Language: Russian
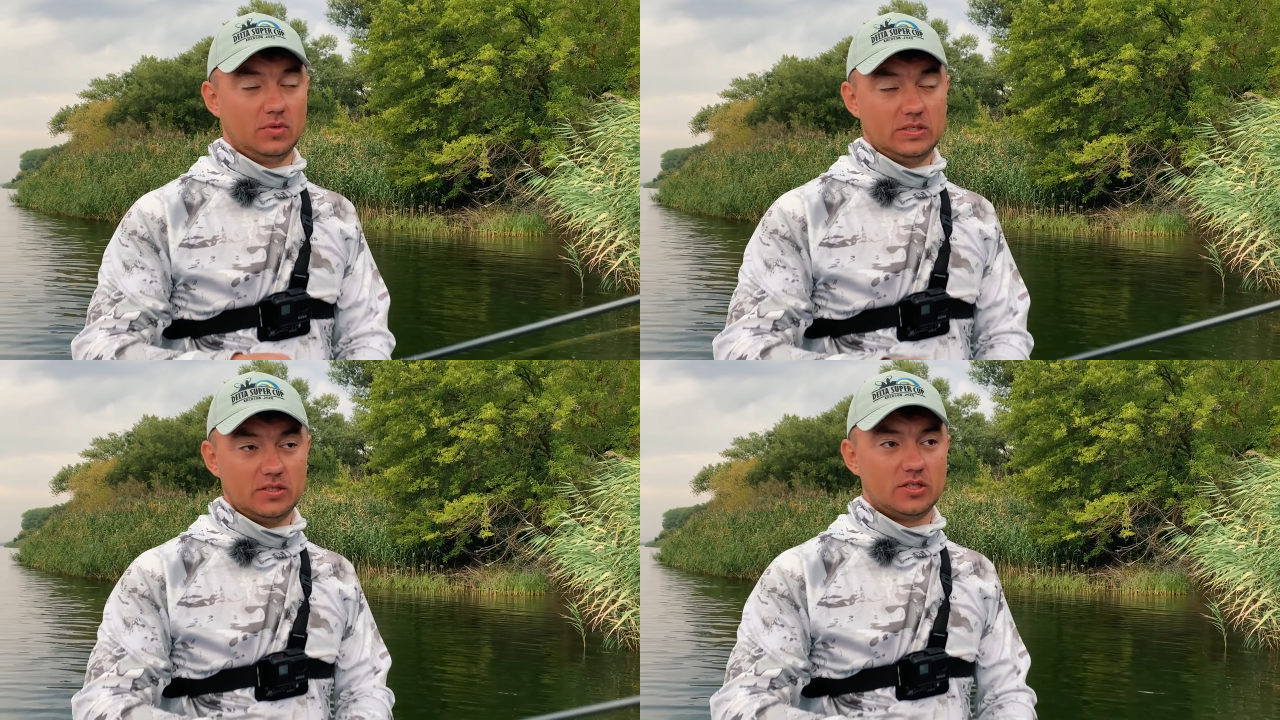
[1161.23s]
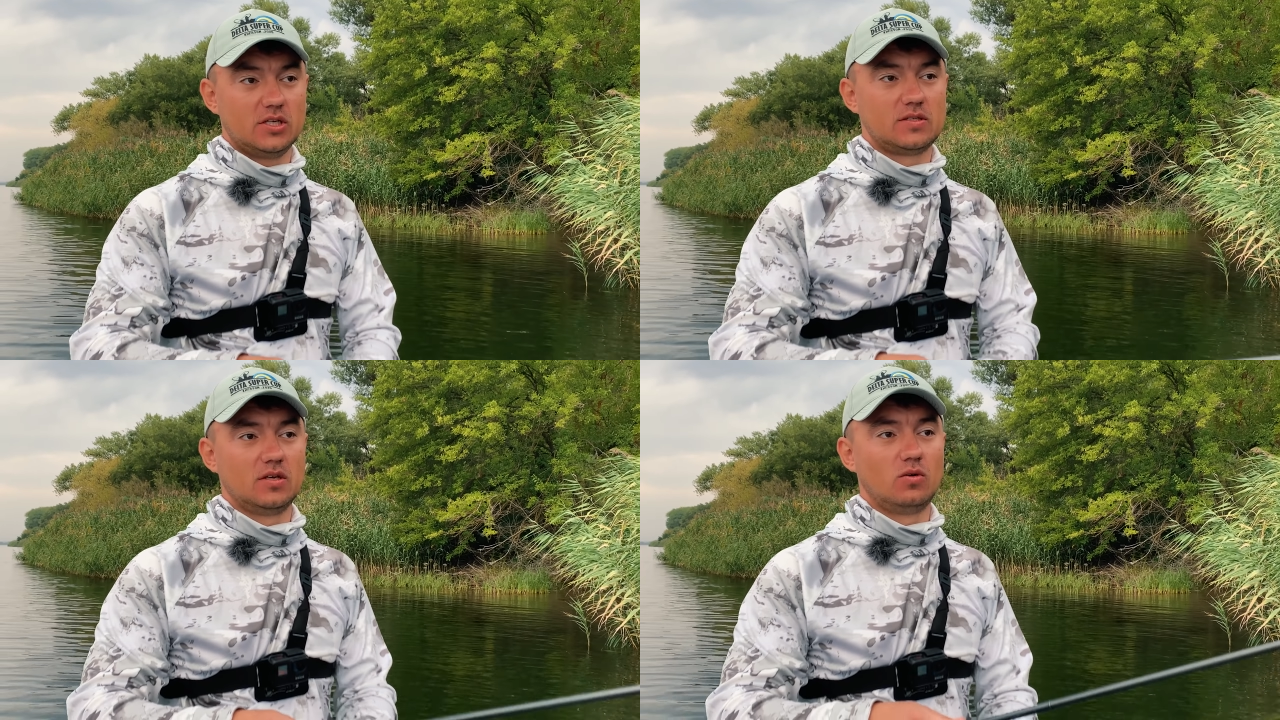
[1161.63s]
Мы
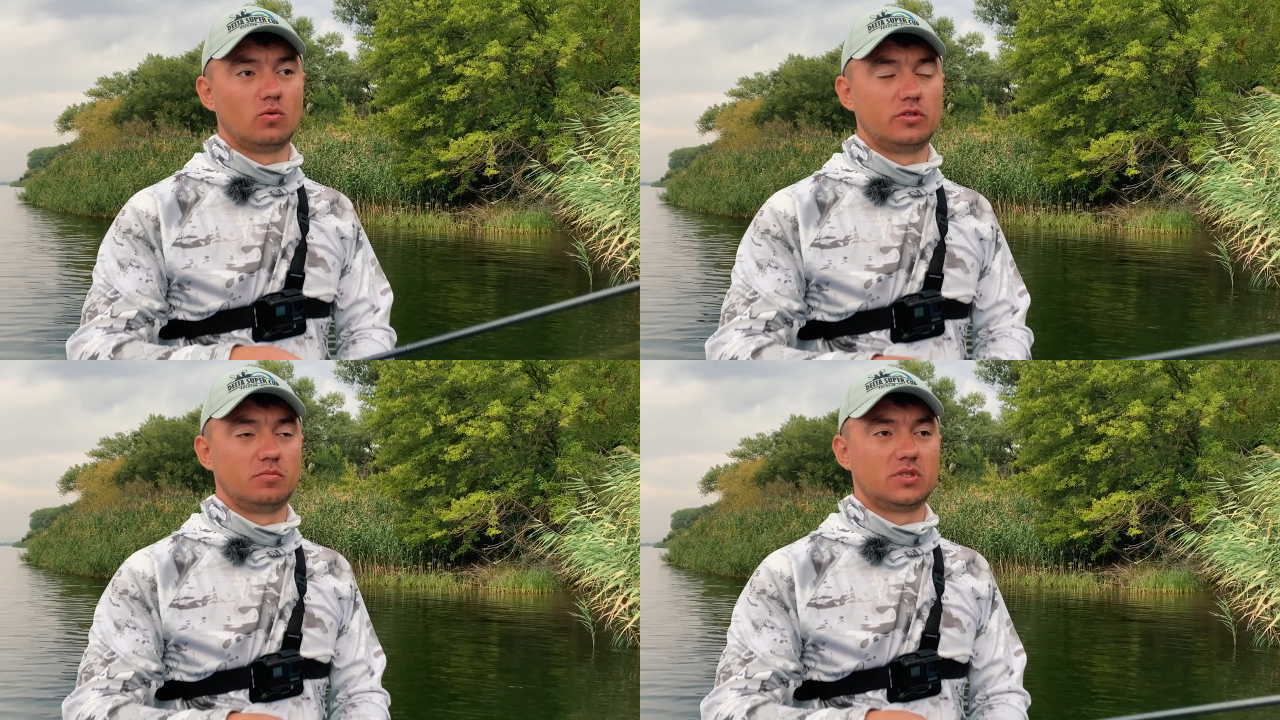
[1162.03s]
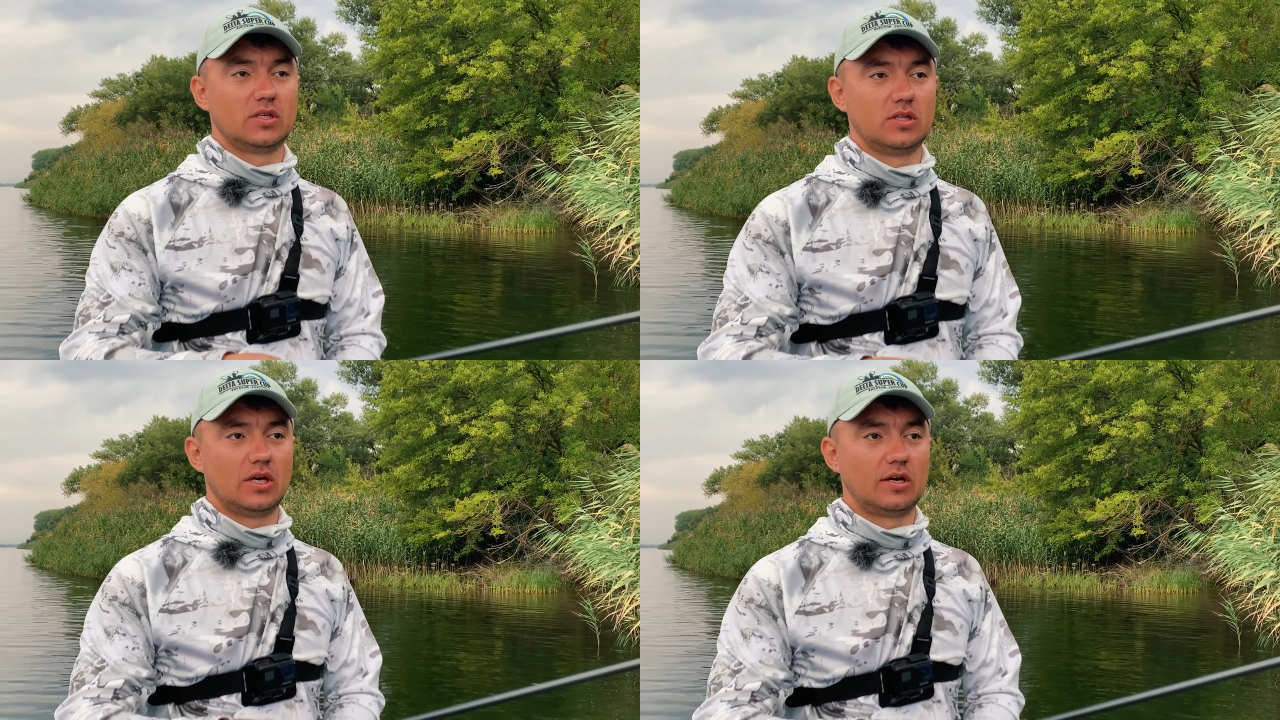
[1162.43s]
сейчас
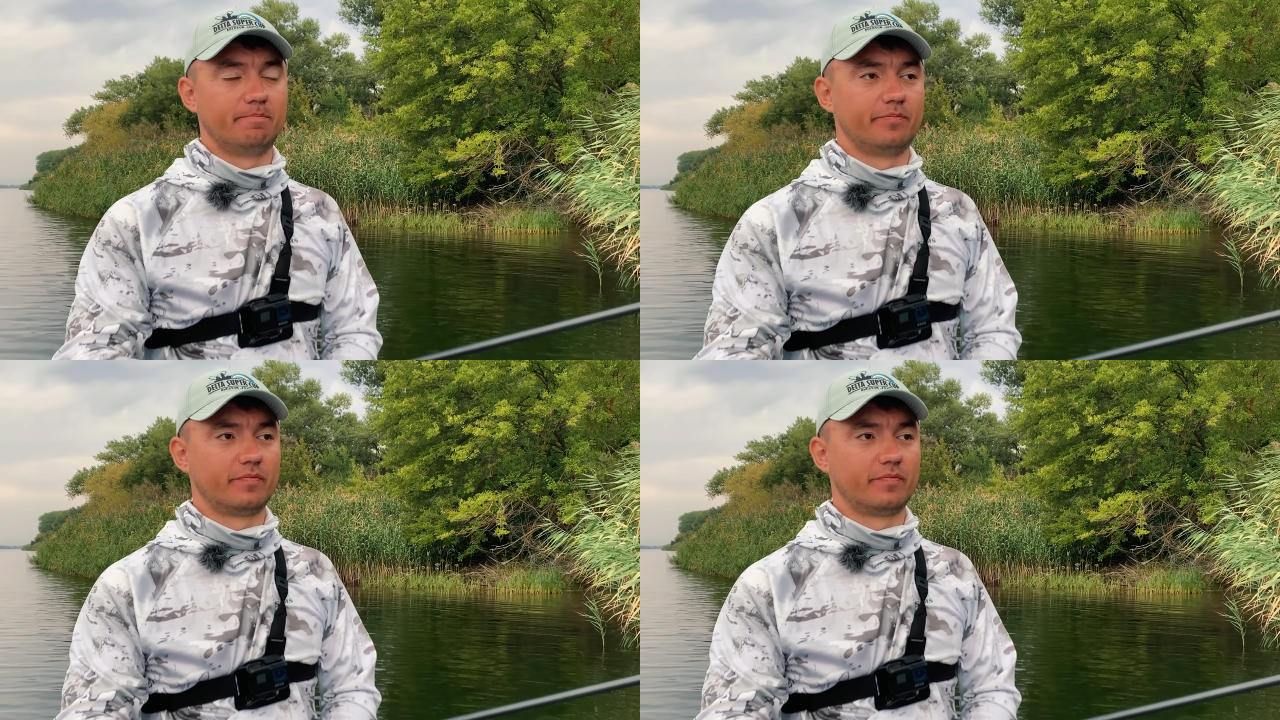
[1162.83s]
находимся, да.